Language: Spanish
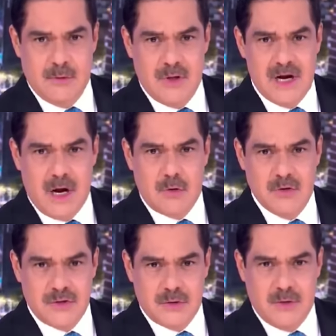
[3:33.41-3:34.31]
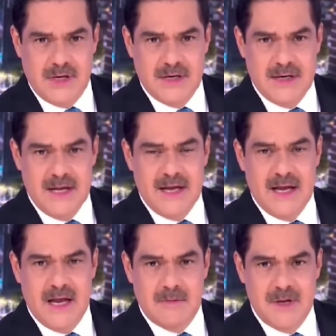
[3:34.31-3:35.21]
que ayuden a construir
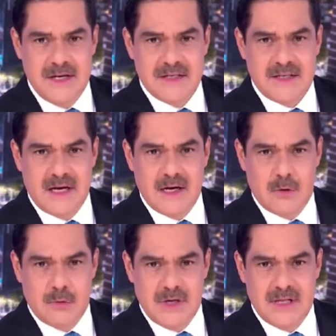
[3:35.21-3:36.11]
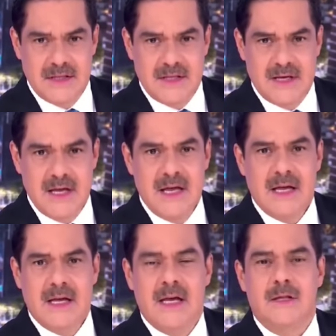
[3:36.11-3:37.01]
el bienestar incluyente
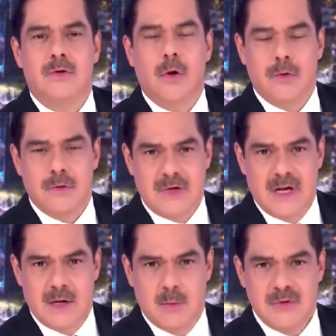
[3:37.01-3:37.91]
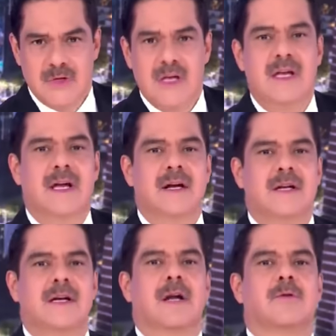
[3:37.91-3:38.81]
que todos creemos y que
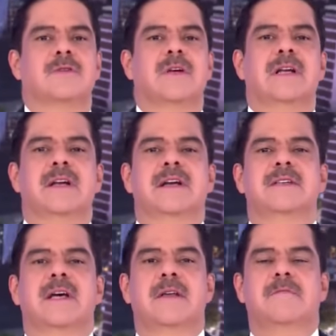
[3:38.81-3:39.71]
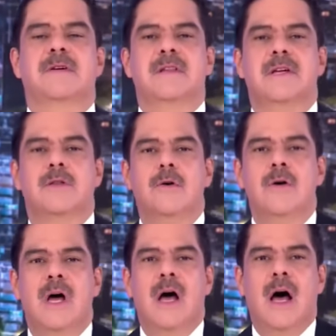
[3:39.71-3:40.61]
Ricardo Salinas ha
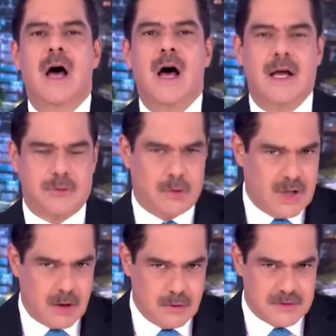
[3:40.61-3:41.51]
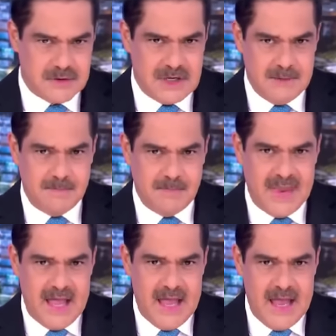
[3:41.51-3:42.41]
defendido a toda costa.
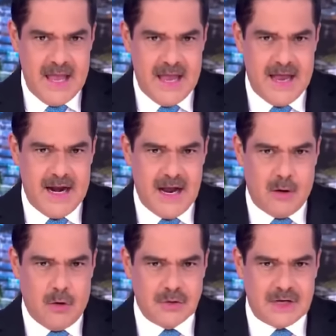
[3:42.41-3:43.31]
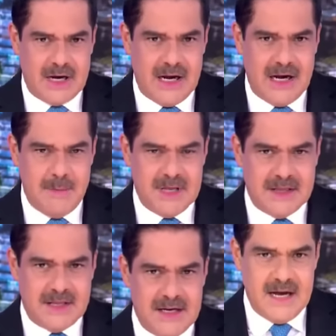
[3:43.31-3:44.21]
Ir en contra de la
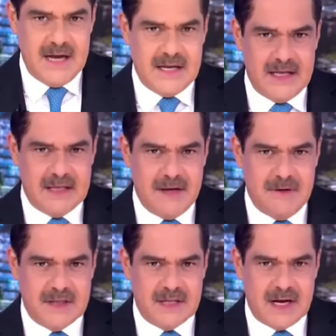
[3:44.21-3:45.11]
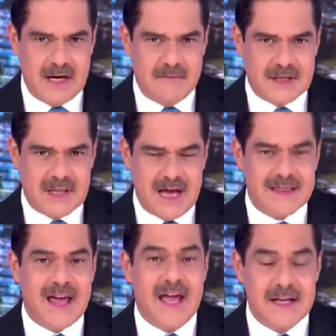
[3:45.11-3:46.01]
mentira y defender la
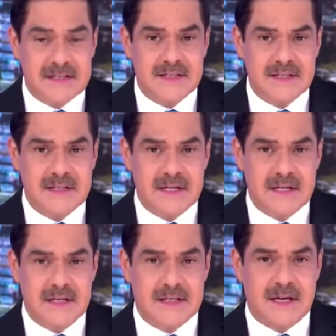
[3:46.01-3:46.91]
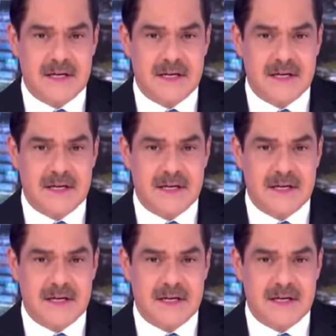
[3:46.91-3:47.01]
verdad es y